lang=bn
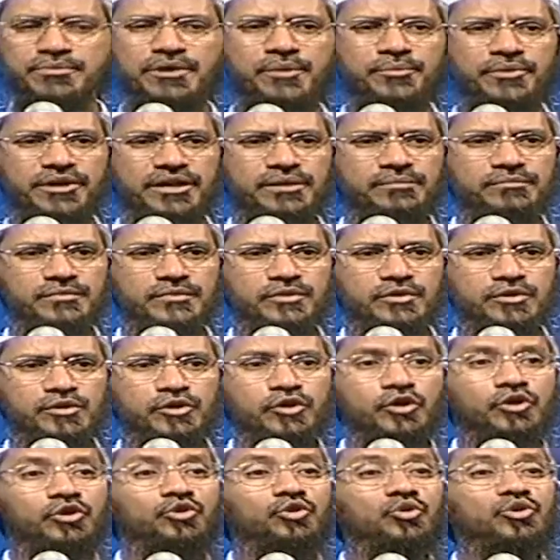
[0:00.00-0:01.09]

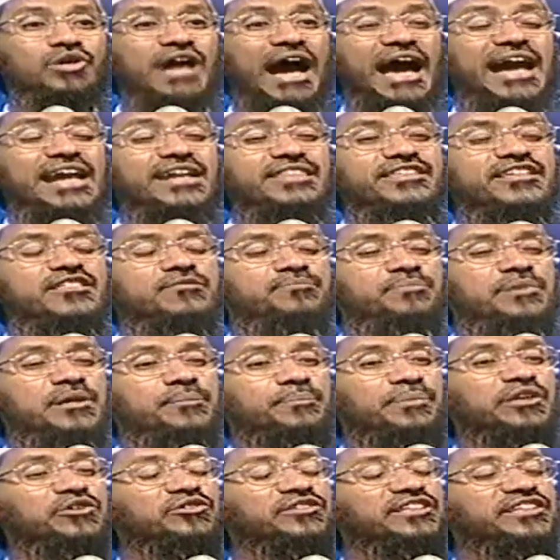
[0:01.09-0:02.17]
সাল্লাম মানুষকে
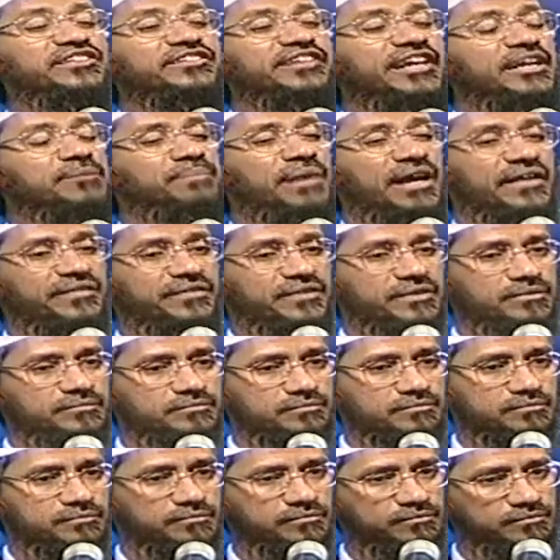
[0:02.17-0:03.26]
পরিচালিত করবেন
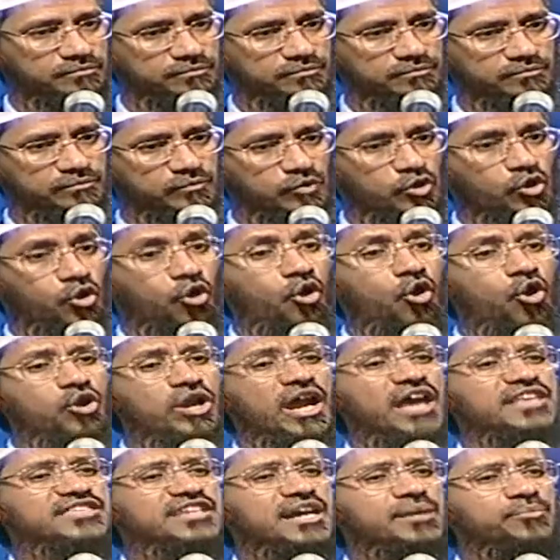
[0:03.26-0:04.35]
সরল পথে
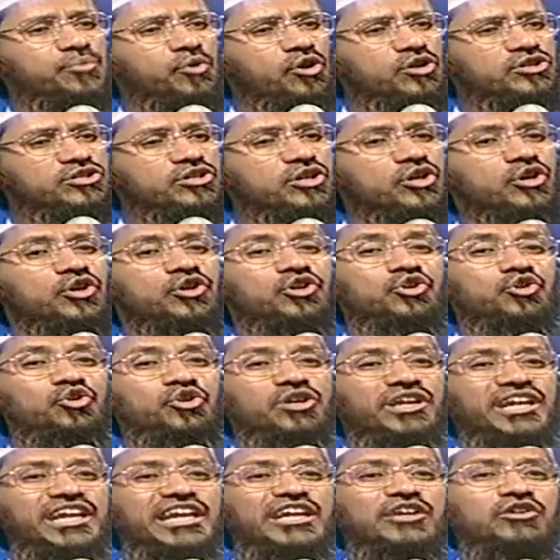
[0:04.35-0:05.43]
হে রাজা ভোজ
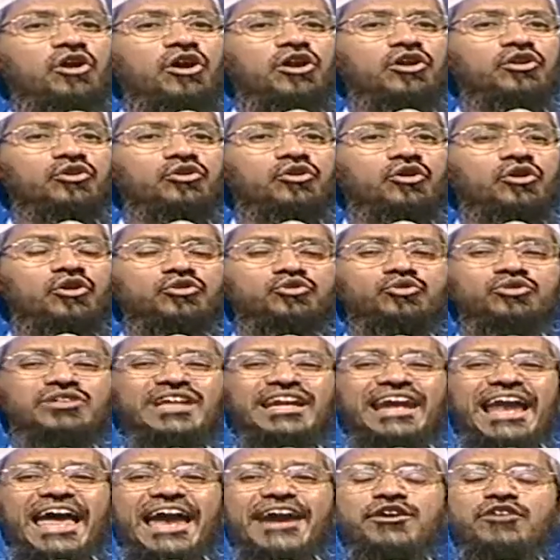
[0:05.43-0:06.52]
তুমি
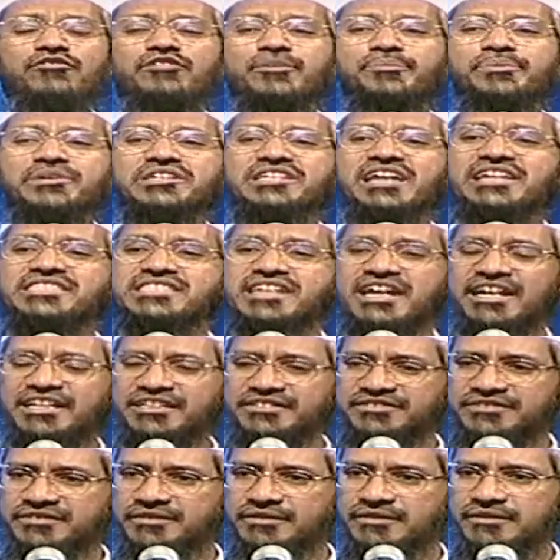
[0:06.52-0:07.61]
পিসাসদের রাজ্যে কখনোই
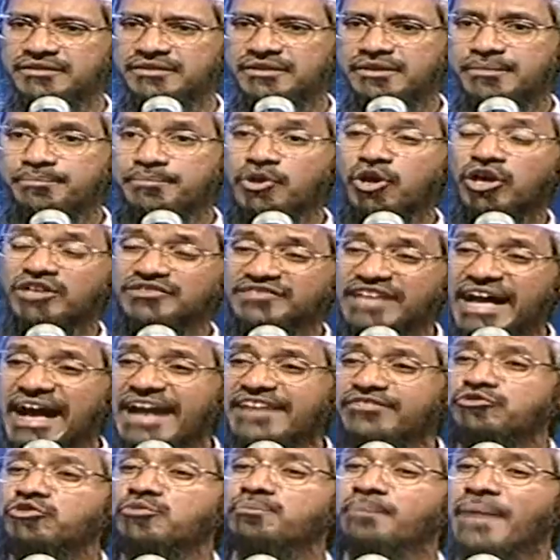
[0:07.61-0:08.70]
যাবে না
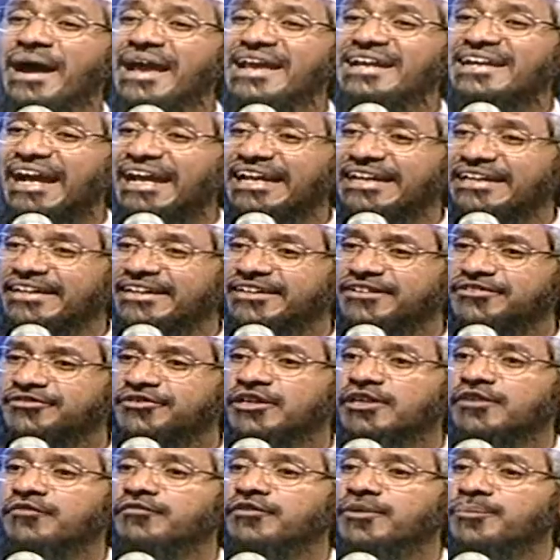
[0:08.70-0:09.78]
কারণ আমি আমার দয়া
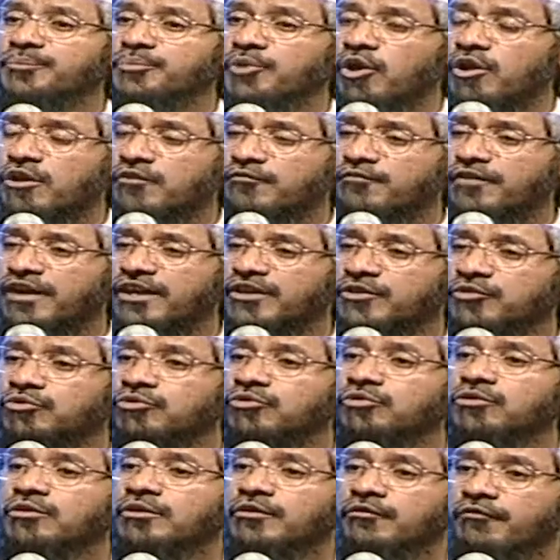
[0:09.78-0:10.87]
দিয়েই তোমাকে
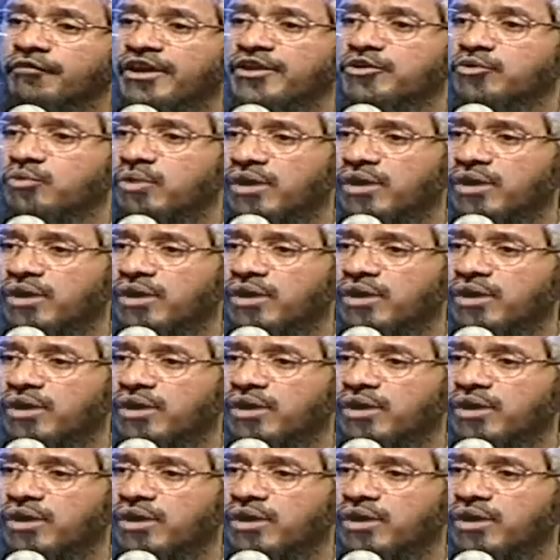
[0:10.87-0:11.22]
পবিত্র